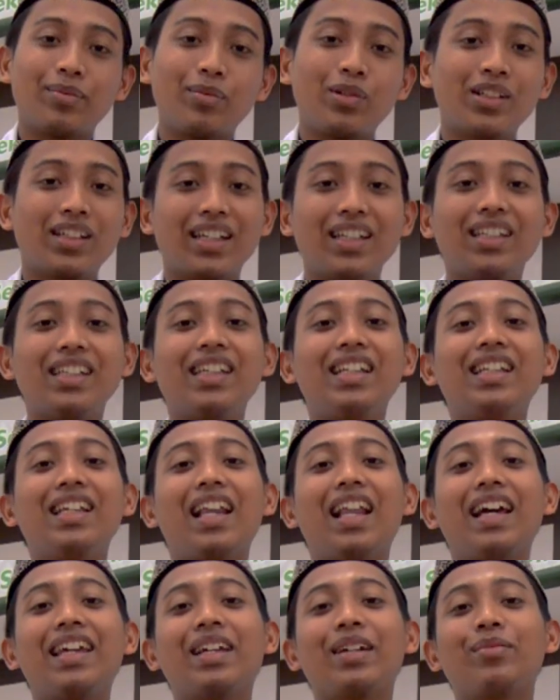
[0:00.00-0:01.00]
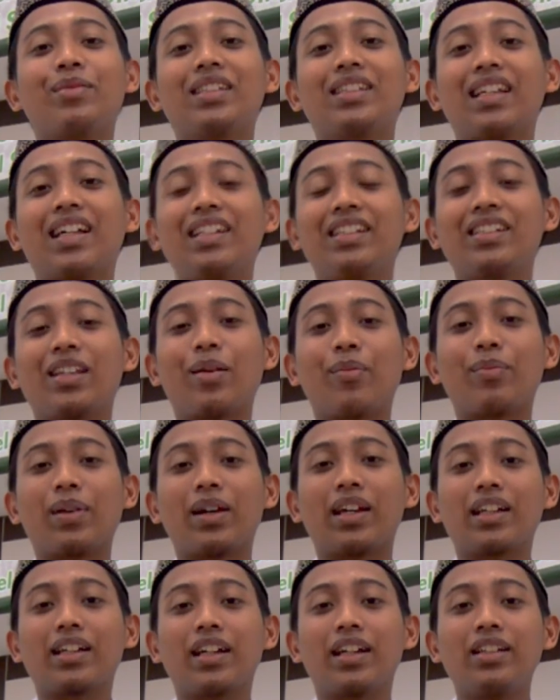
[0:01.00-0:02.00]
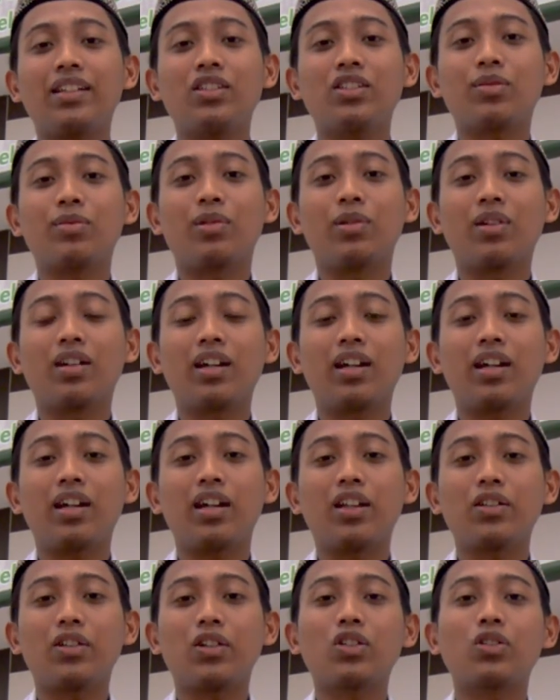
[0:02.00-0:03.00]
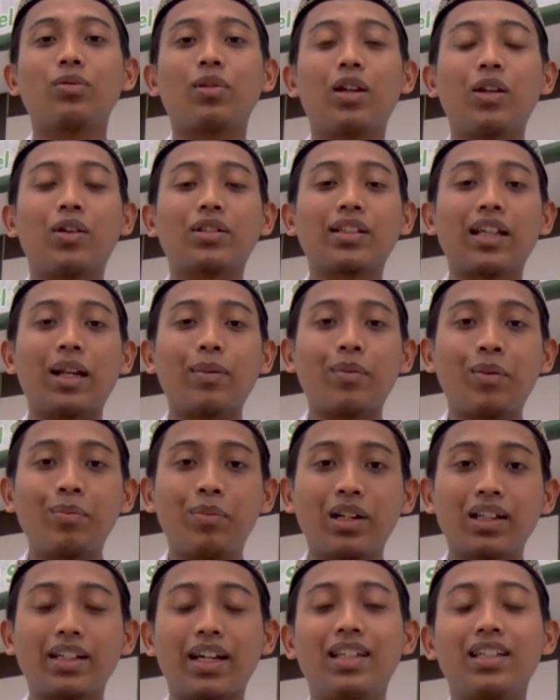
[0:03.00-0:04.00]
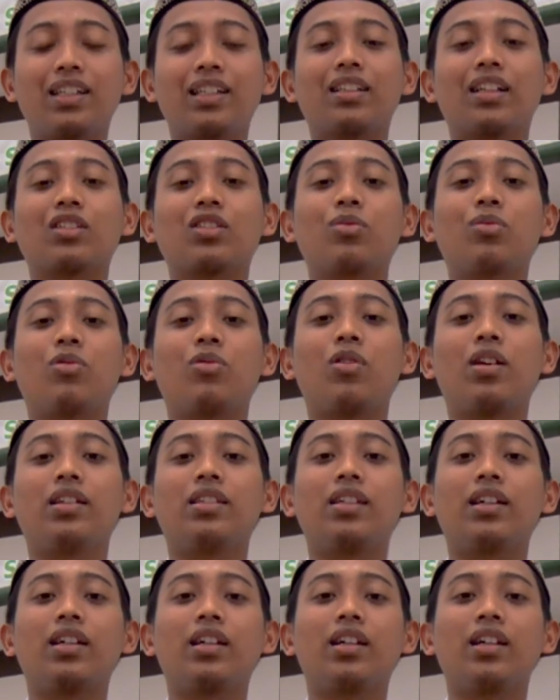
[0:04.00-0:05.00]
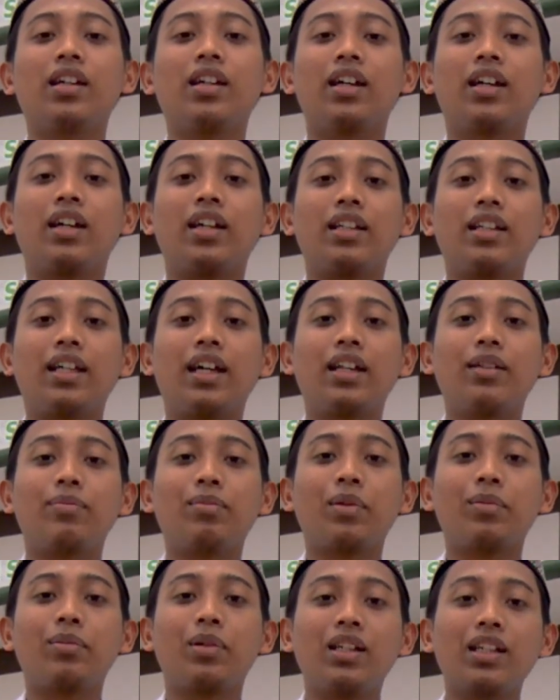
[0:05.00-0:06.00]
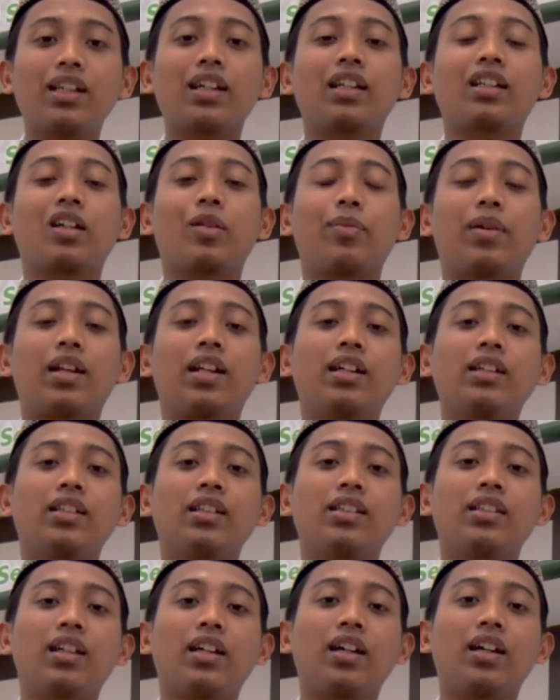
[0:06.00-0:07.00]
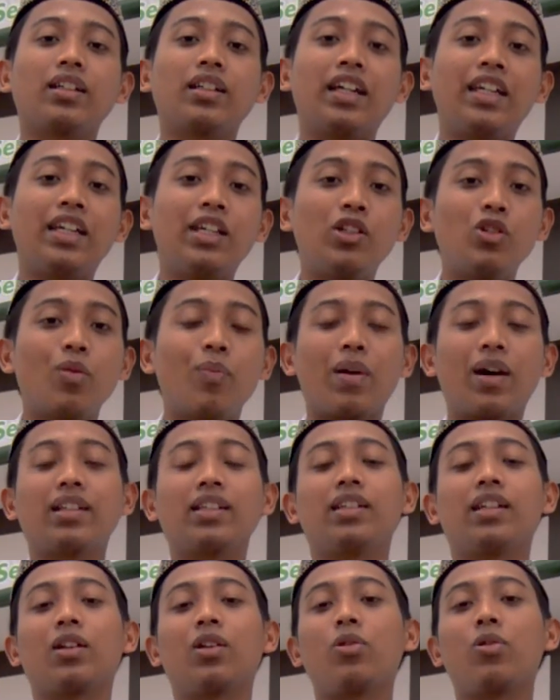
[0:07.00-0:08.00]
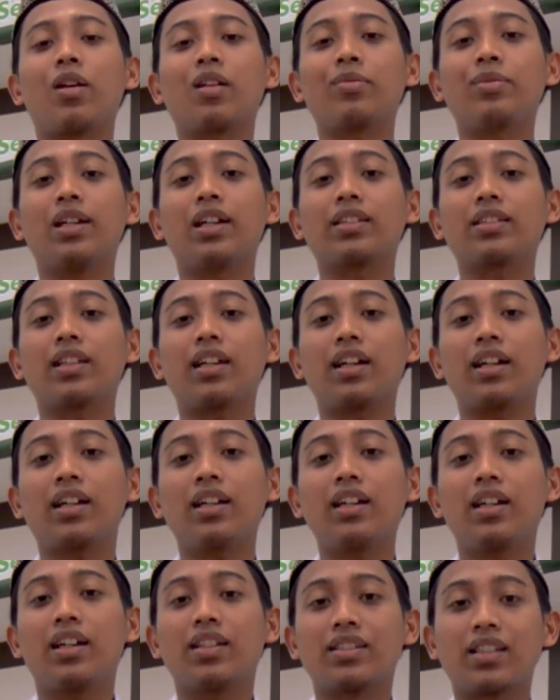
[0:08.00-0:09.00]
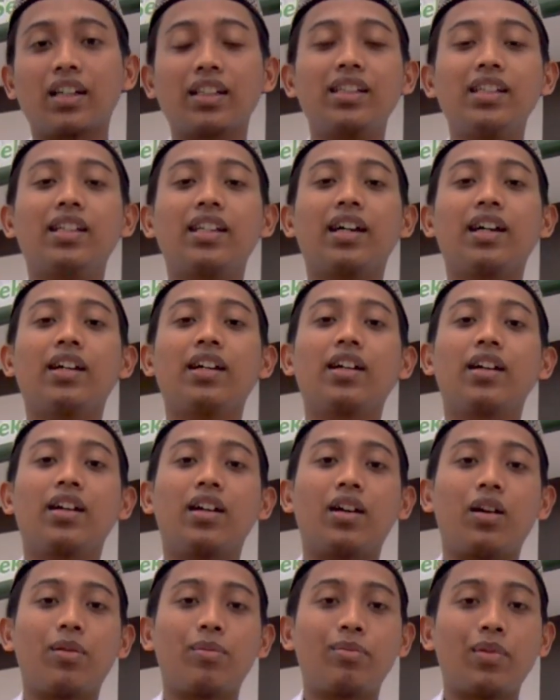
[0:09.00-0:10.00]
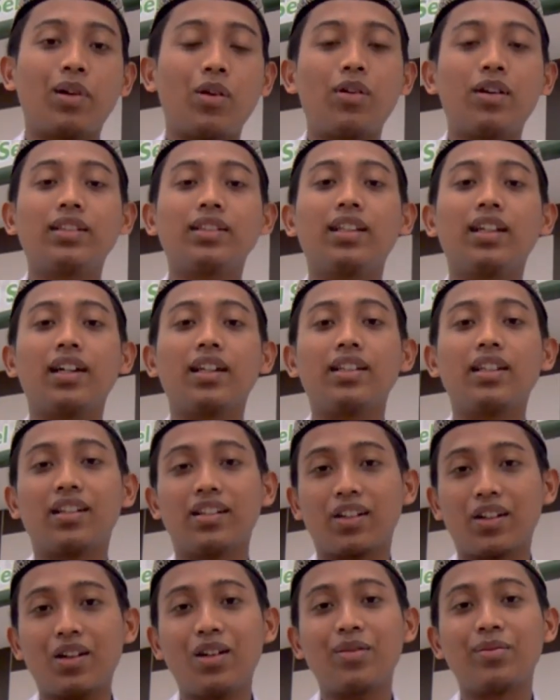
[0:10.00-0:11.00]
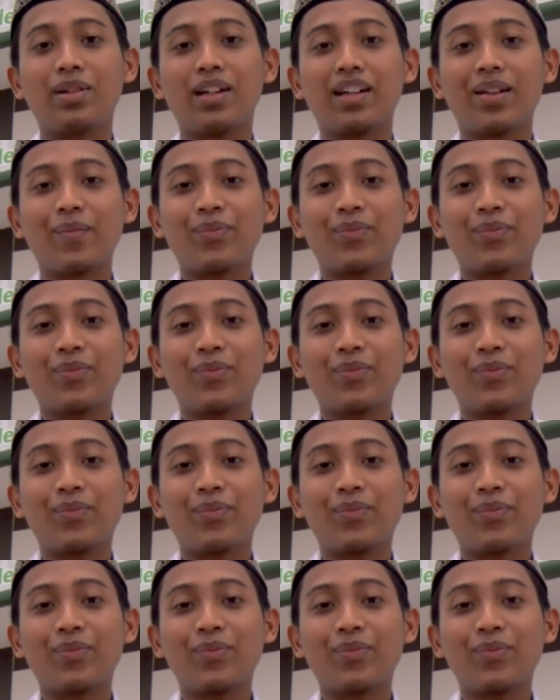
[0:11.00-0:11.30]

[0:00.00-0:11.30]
Mungkin inilah yang bisa disampaikan. Semoga Allah Subhanahu wa taala memberkahi kita semuanya dan memberikan kepada kita kehidupan yang luar biasa, sakinah, mawaddah dan rahmah.